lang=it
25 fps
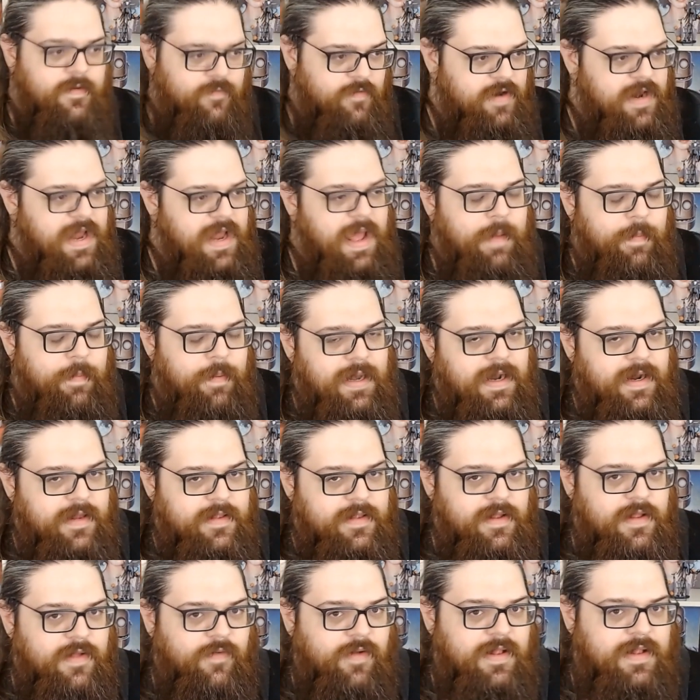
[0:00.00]
Vorrei
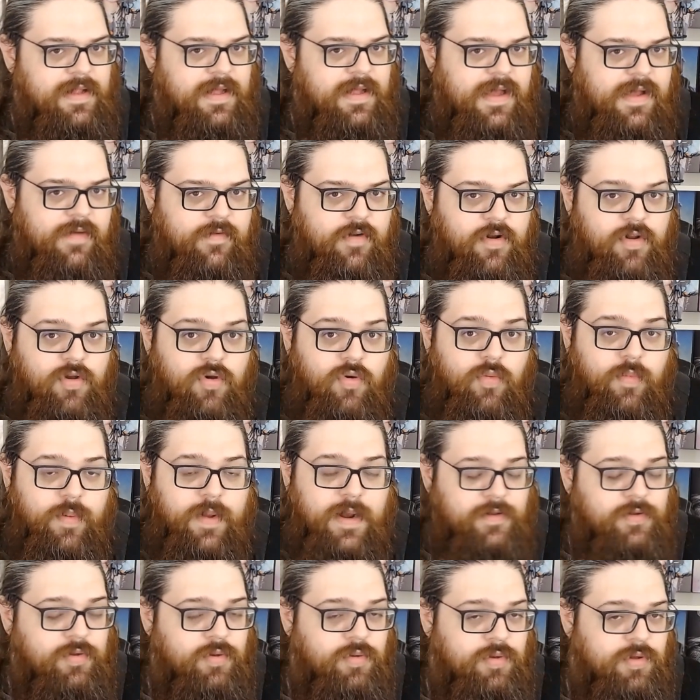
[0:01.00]
parlarne una volta che avrò
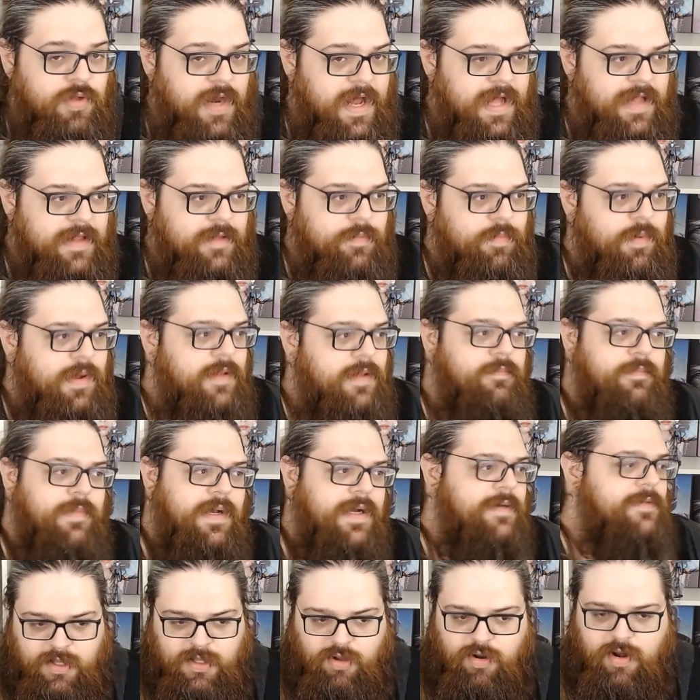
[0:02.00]
recuperato tutto l'Atman,
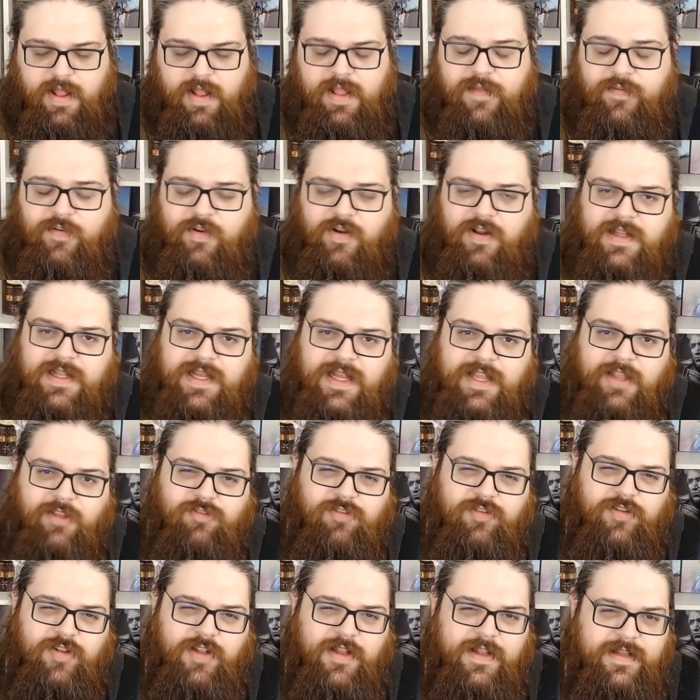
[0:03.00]
ma con le difficoltà che
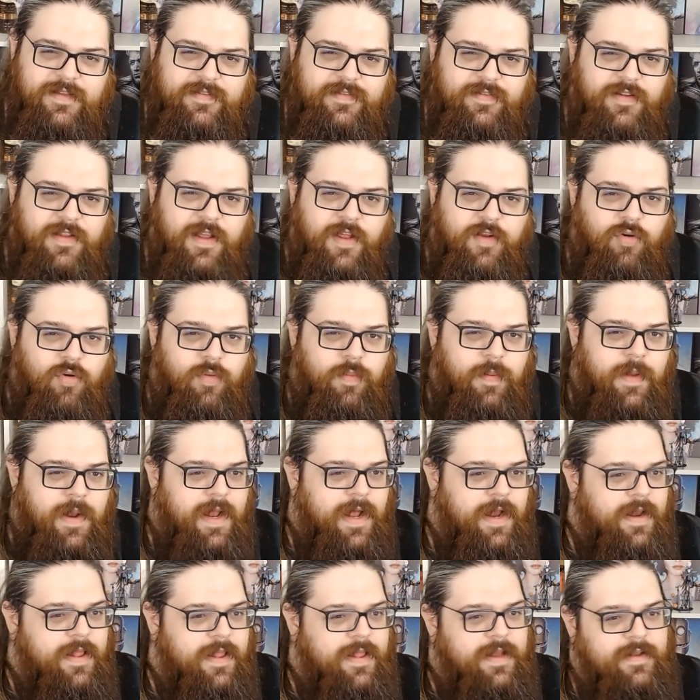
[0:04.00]
ci sono adesso nel
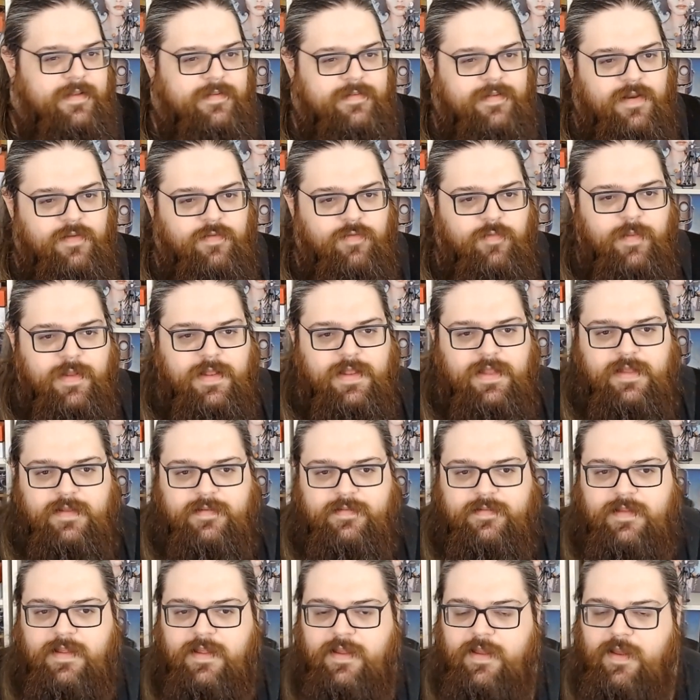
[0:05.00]
recuperare delle serie
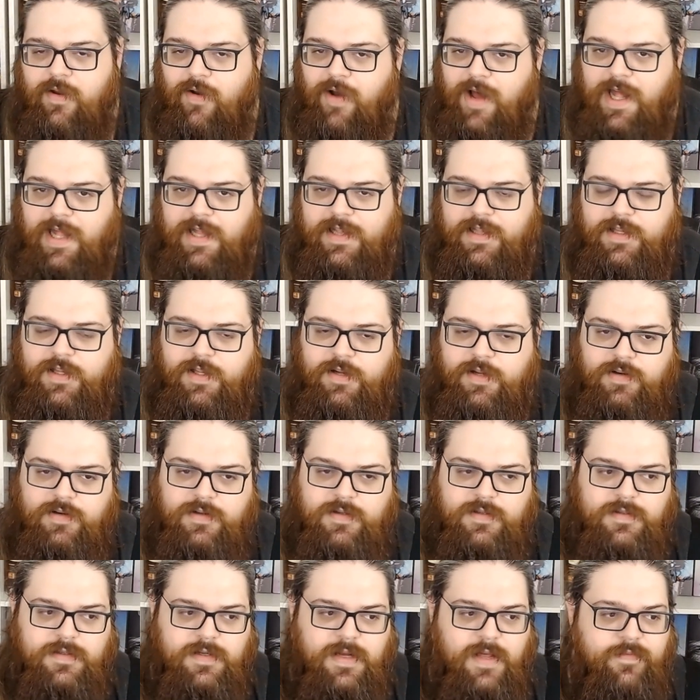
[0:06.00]
fumettistiche o
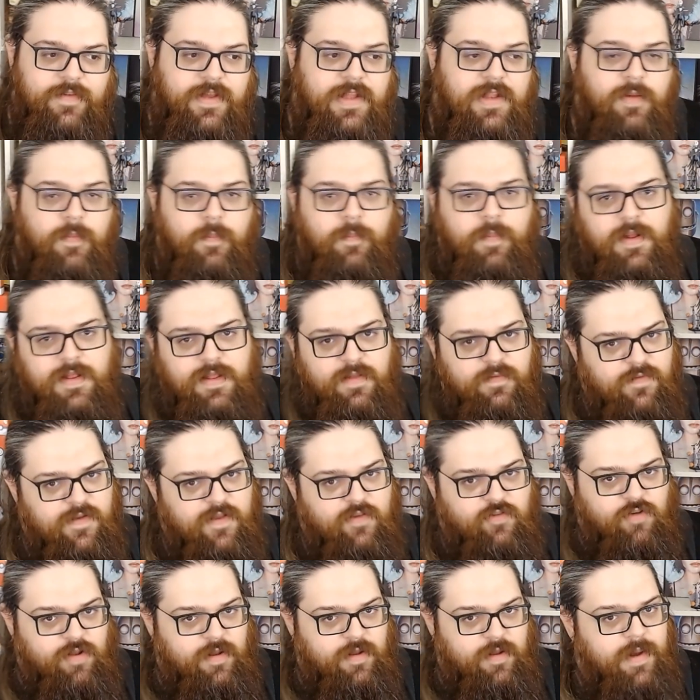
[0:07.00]
altro, la vedo un po'
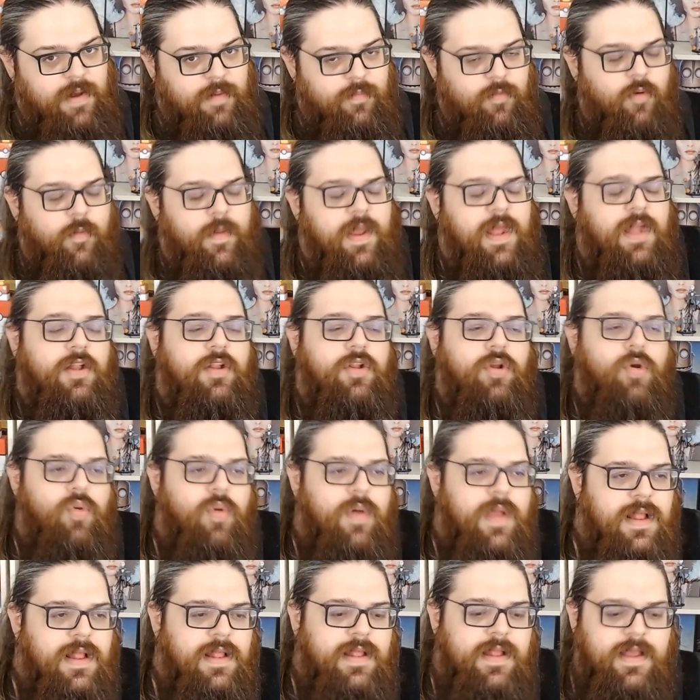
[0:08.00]
difficile per il momento,
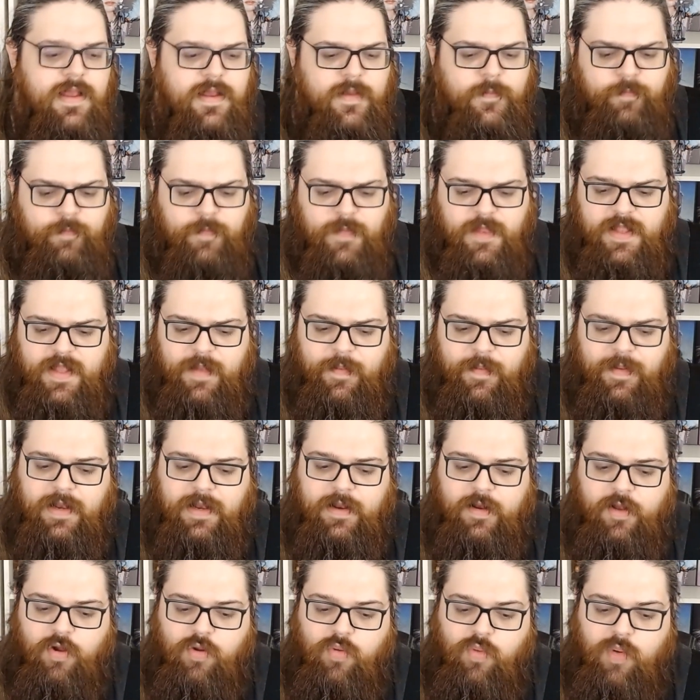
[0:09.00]
quindi ne
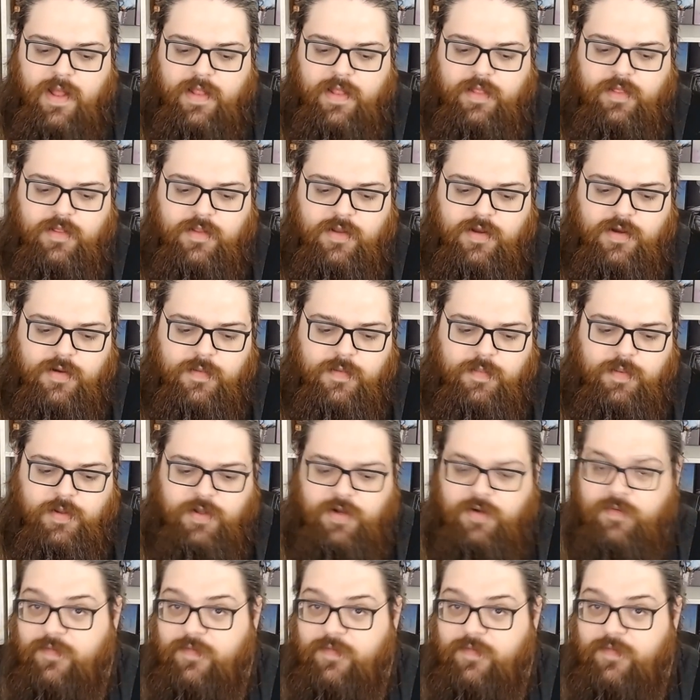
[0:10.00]
parlerò quando potrò